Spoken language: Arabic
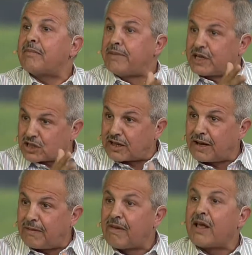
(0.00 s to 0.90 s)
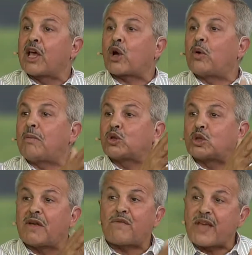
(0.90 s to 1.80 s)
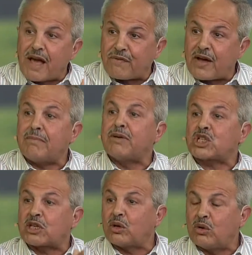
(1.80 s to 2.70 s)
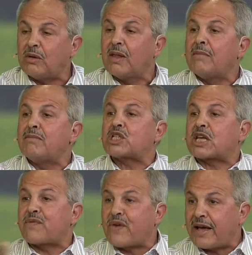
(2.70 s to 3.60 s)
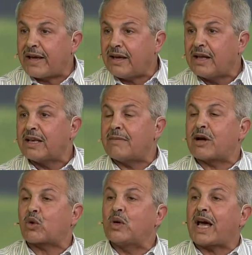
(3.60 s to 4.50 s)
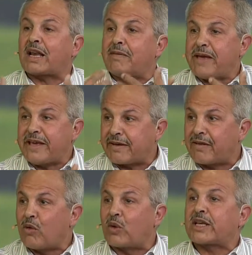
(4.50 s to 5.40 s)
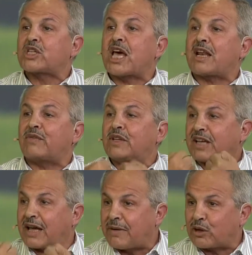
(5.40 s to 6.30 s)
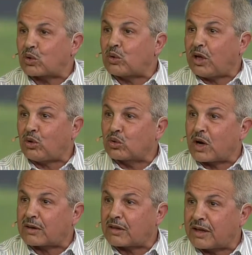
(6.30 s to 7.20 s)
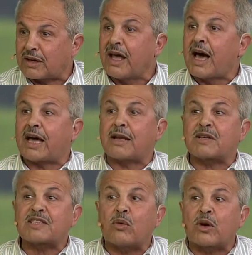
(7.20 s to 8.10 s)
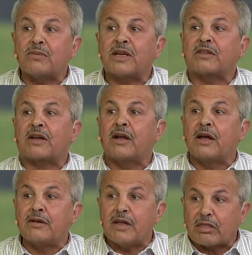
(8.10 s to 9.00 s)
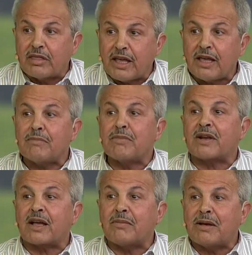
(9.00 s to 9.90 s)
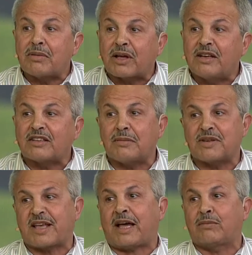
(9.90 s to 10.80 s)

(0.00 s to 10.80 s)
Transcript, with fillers: بيشتغل اخوه موجودين في يافا بيشتغلوا مش كفايه لما نكون اغلبيه ونشارك في الانتخابات ويكون لنا حضور اكثر انا بتصور ان نقدر نثني بالرغم من قله المساحه